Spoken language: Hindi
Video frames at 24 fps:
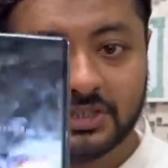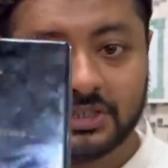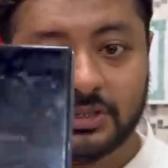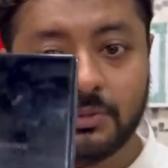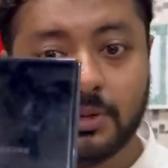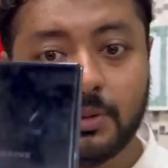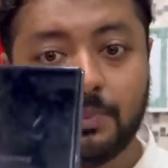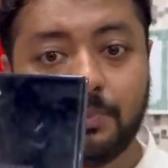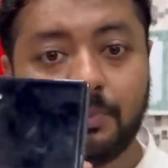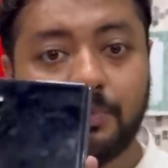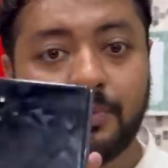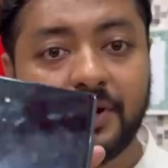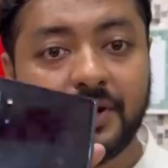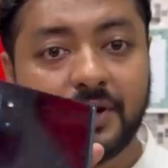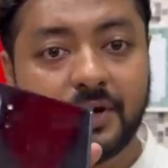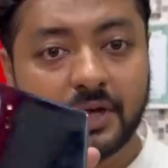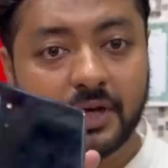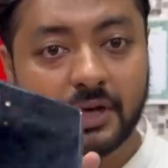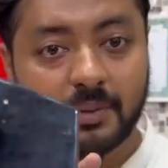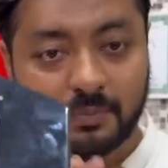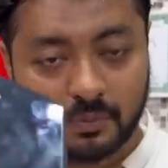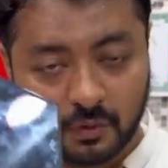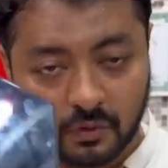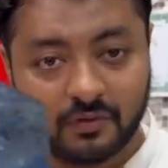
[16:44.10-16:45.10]
जीबी
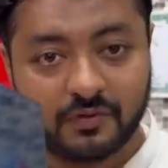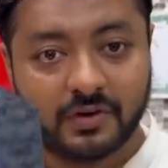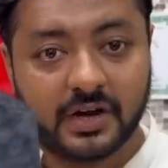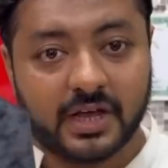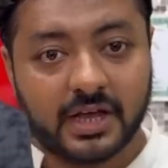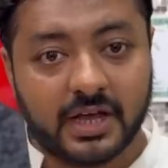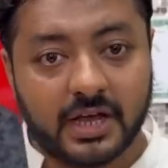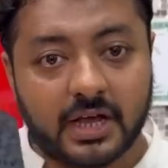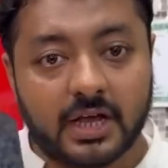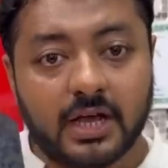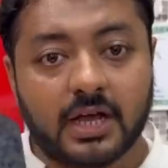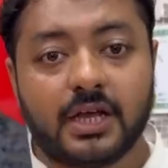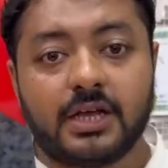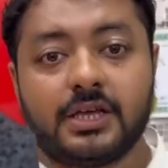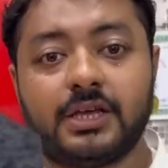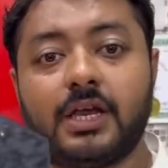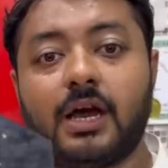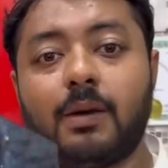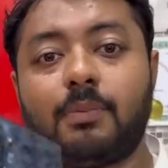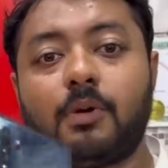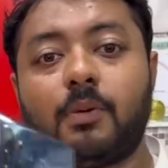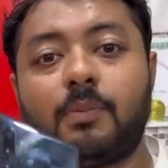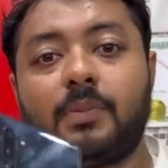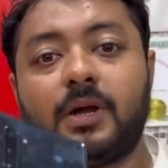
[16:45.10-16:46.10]
टी अप्रूव्ड है ये
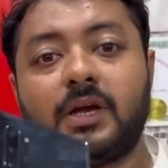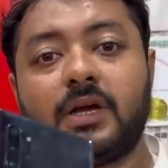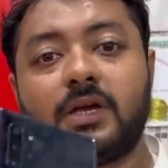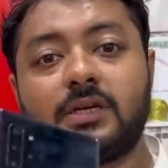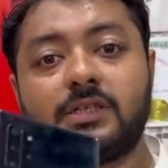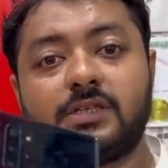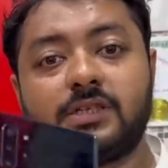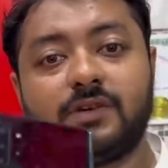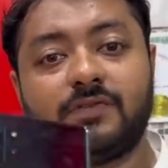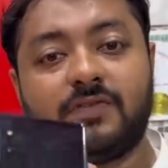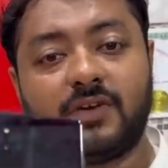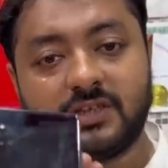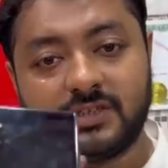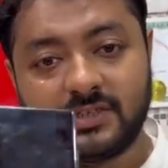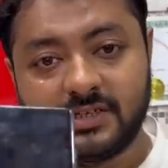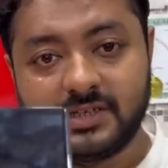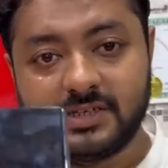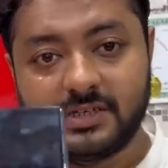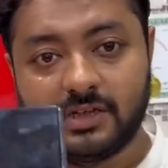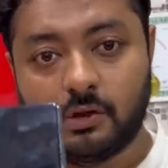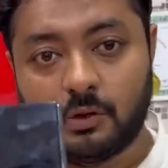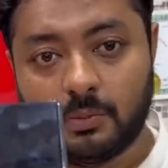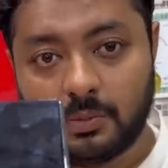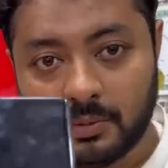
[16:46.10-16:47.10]
आपको पड़ेगा सिर्फ अस्सी
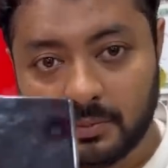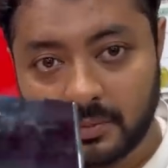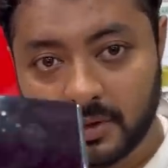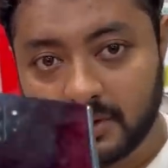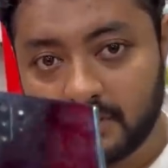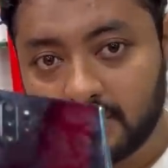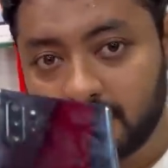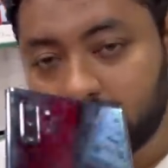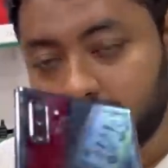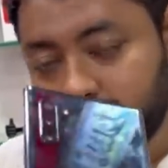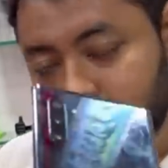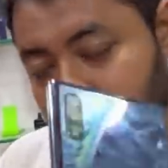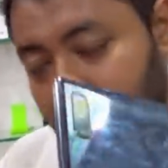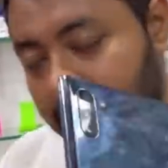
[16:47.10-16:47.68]
हजार रुपए अस्सी हजार